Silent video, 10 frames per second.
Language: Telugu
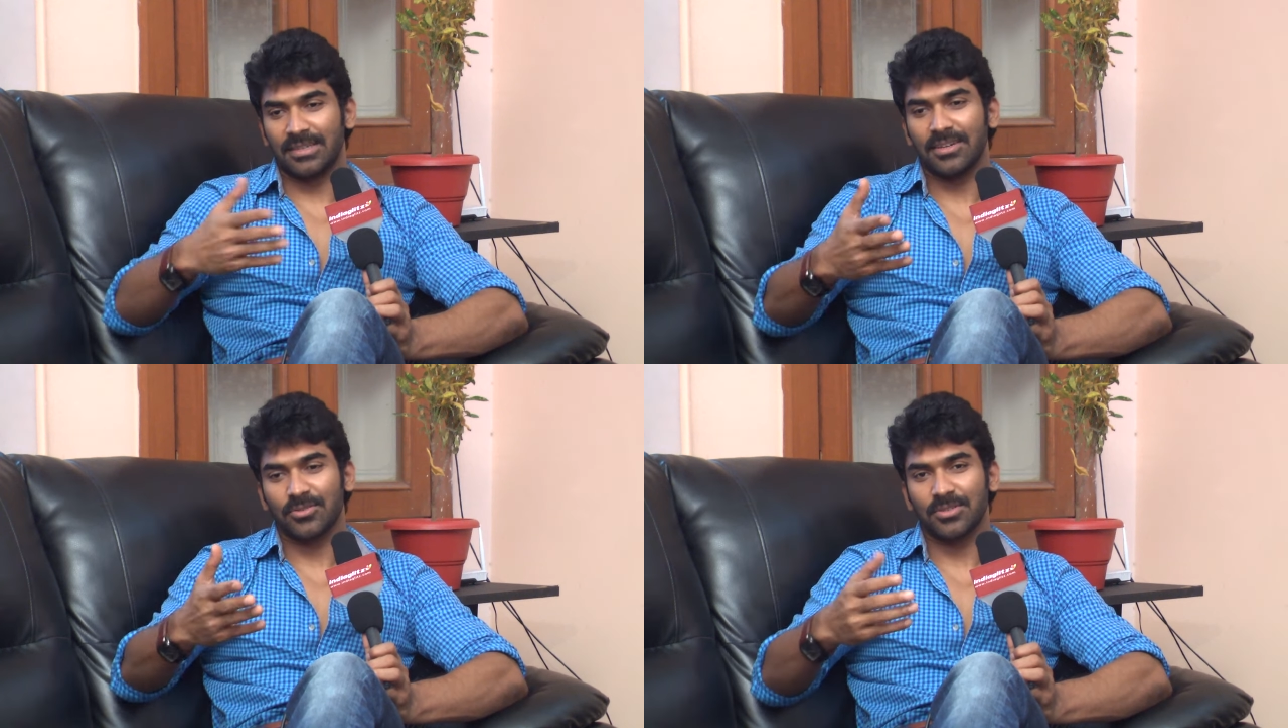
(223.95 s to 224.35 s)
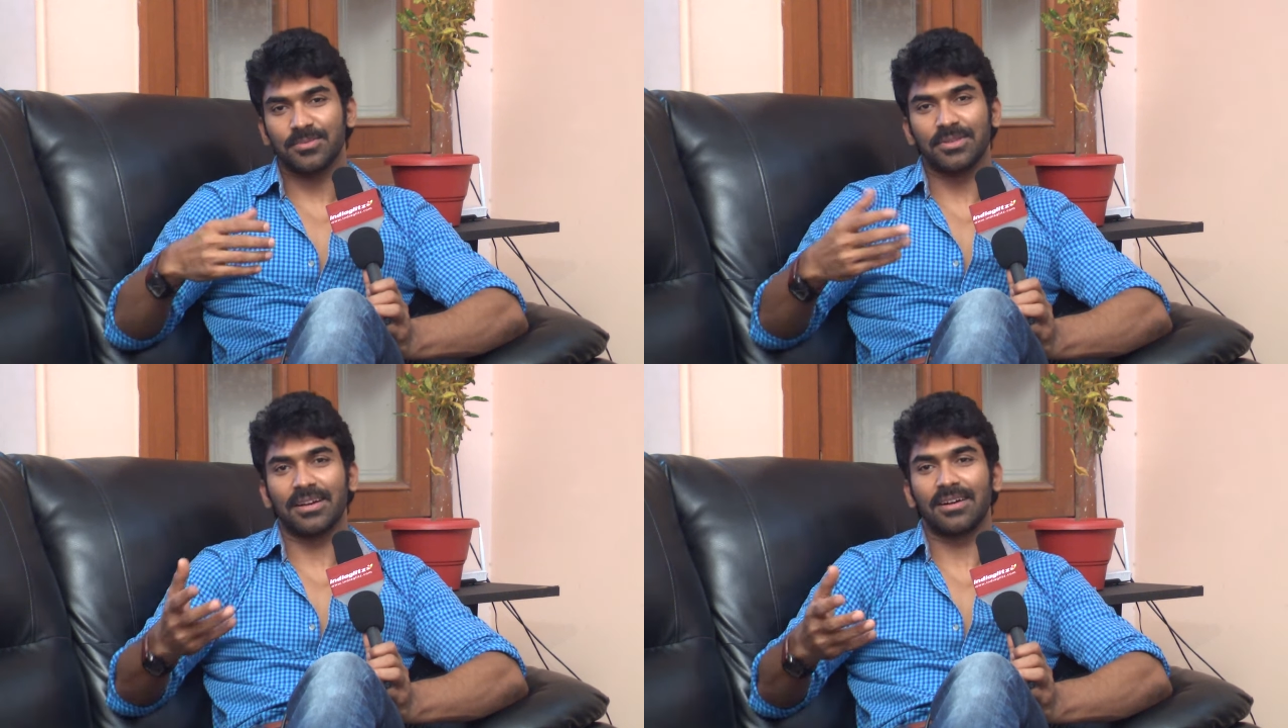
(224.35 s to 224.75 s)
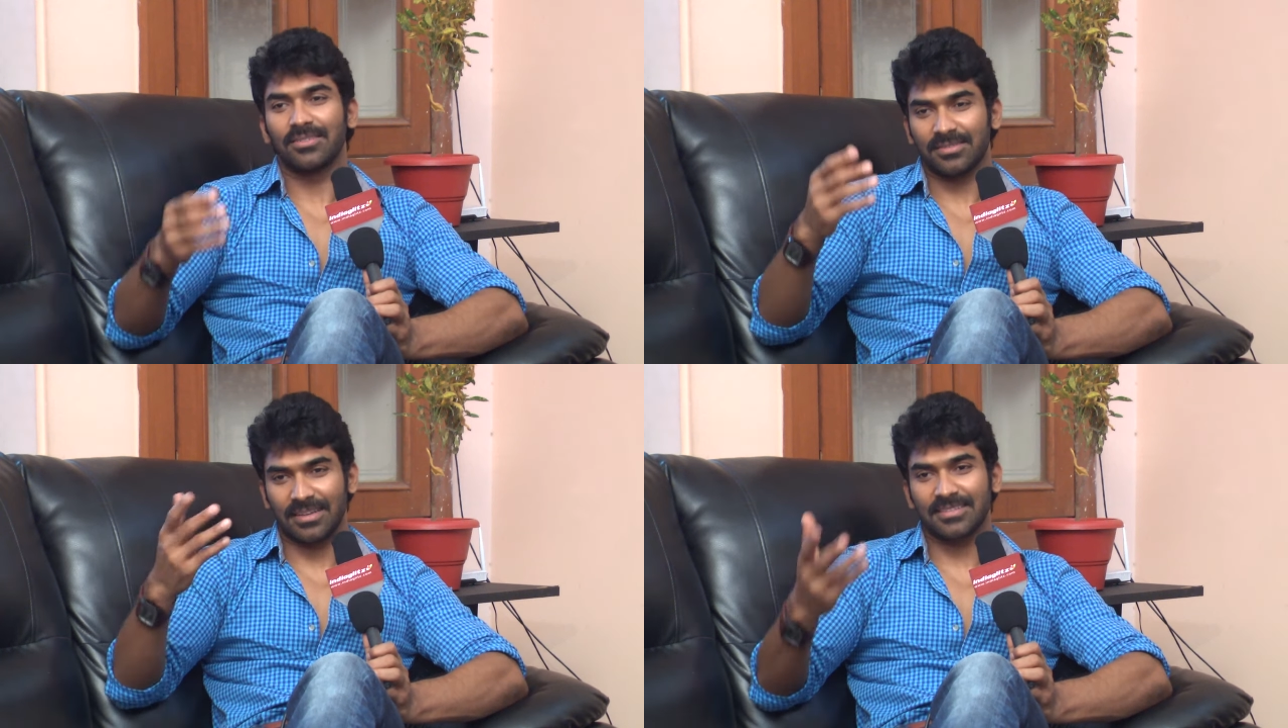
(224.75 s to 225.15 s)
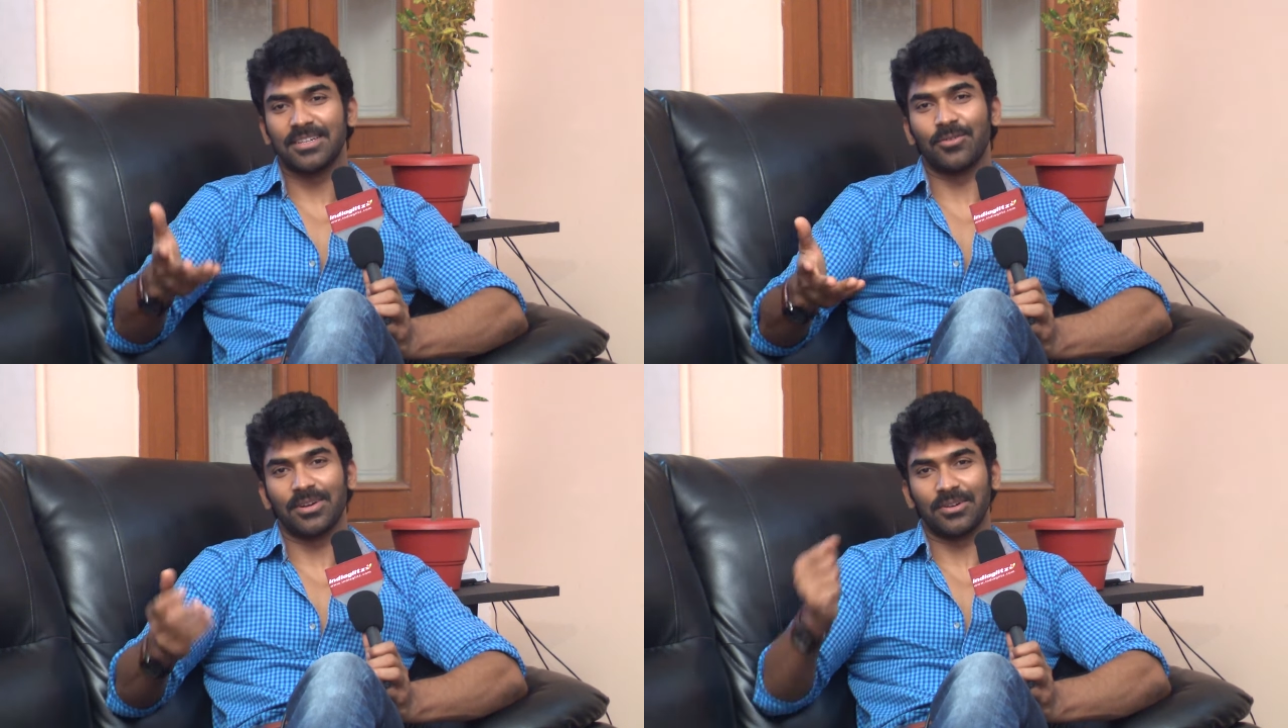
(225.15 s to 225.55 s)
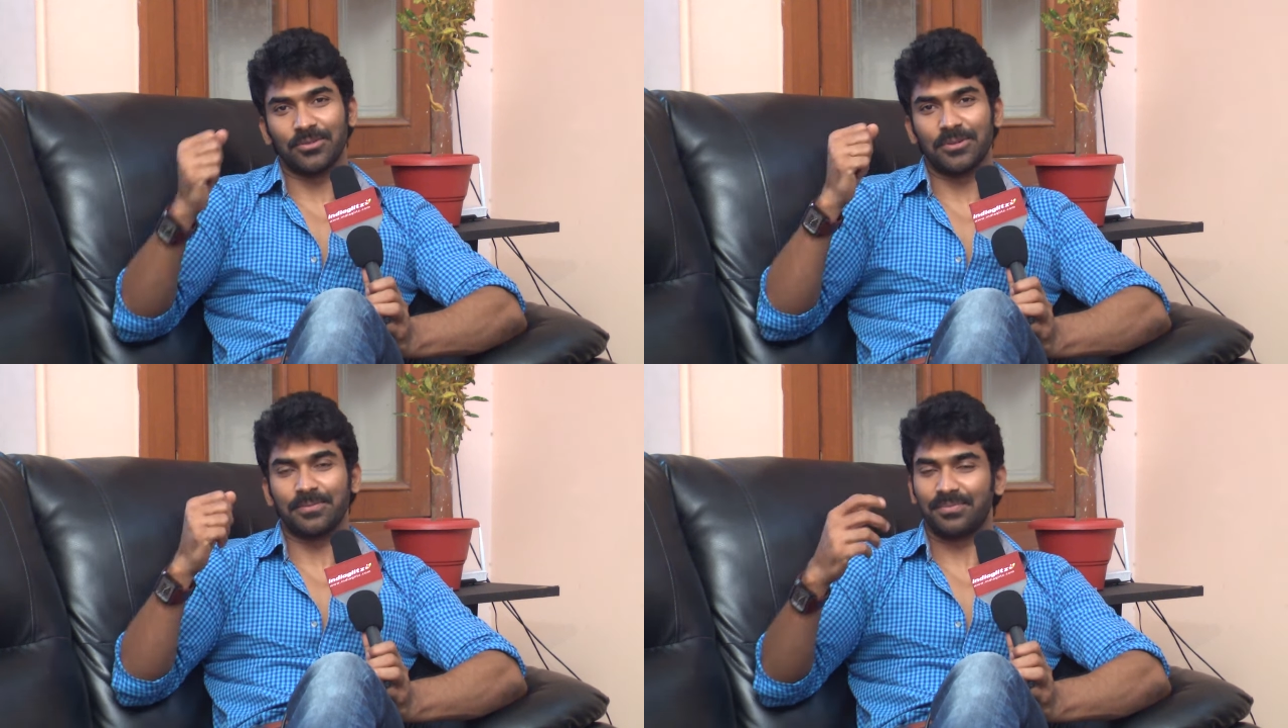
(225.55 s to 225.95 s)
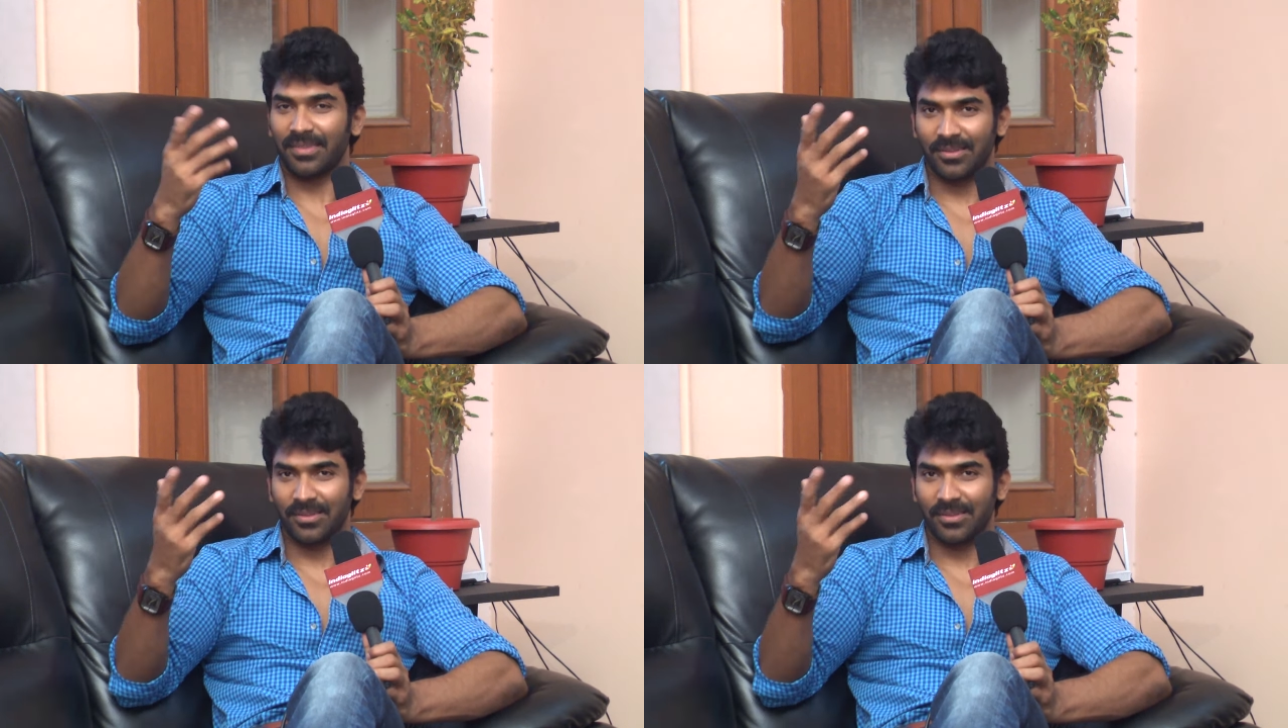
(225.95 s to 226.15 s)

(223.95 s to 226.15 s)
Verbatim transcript: సీరియల్స్కి వచ్చే ముందు ఎలాగో సక్సీడ్ అవ్వాలనుకున్నాం